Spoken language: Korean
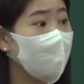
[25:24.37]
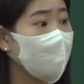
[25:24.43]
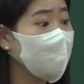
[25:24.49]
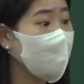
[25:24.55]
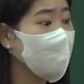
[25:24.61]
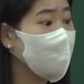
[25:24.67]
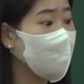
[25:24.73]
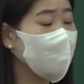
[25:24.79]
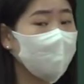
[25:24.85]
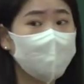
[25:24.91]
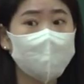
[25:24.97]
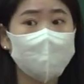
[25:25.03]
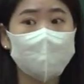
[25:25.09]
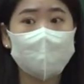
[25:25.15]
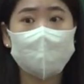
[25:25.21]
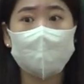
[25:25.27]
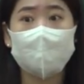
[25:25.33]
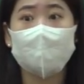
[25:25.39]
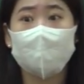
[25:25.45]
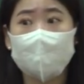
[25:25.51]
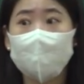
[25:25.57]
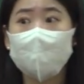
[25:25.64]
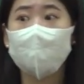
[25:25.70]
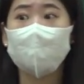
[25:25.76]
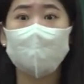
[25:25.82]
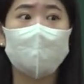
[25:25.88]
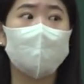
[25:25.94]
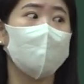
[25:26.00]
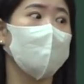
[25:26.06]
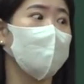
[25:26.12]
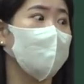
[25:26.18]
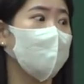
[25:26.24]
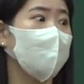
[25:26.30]
벌써부터 중국은 이제 인터넷도
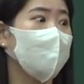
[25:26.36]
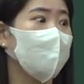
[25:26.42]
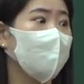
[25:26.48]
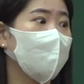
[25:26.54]
끊겨요.